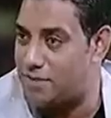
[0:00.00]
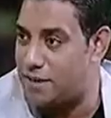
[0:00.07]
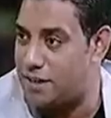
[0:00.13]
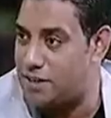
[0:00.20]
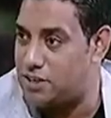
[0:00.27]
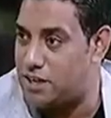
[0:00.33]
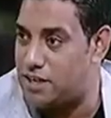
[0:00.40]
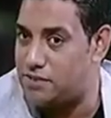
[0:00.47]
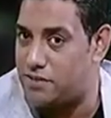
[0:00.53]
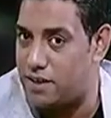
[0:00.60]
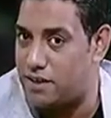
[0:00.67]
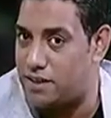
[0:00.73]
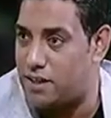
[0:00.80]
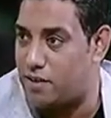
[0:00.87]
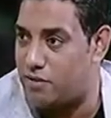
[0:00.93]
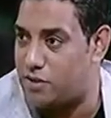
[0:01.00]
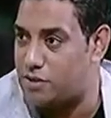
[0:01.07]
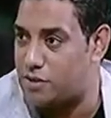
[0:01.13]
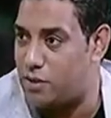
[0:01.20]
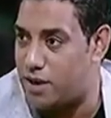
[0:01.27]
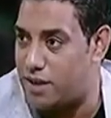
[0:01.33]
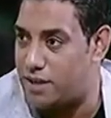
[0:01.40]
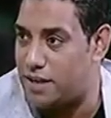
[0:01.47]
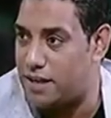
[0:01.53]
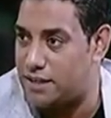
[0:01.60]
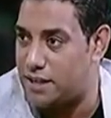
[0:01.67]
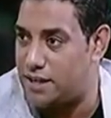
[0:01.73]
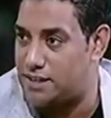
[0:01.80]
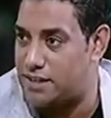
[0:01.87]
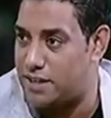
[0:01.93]
حضرتك معلش انا اسف هنطلع فاصل
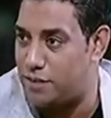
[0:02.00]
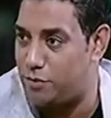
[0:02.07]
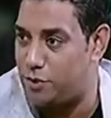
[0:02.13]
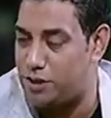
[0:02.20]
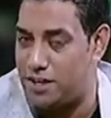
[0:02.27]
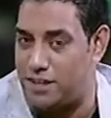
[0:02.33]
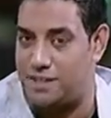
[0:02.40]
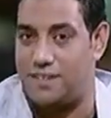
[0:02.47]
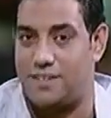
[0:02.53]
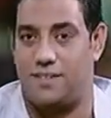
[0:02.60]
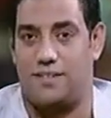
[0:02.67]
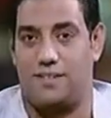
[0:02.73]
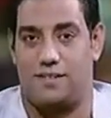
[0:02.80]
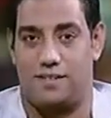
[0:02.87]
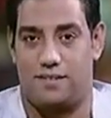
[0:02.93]
وهنرجع تاني نستاذن طيب. المشاهدين